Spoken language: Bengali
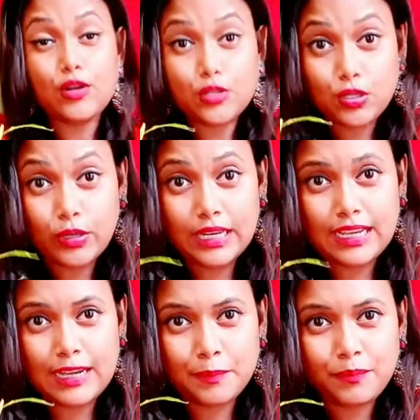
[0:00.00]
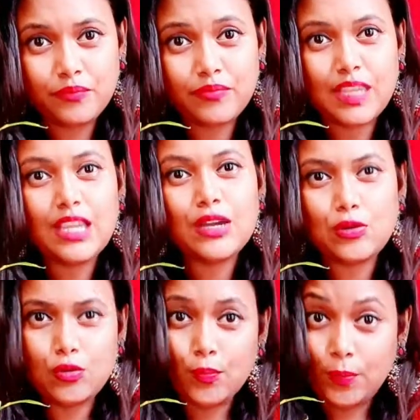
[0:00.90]
তো ওয়েলকাম
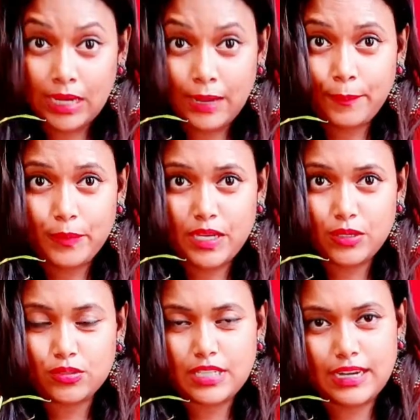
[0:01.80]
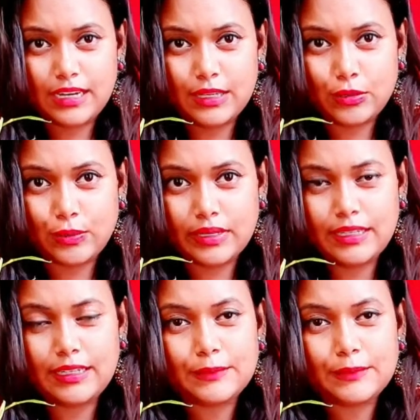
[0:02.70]
টুম্পালা পিন্টু চ্যানেলে তোমাদের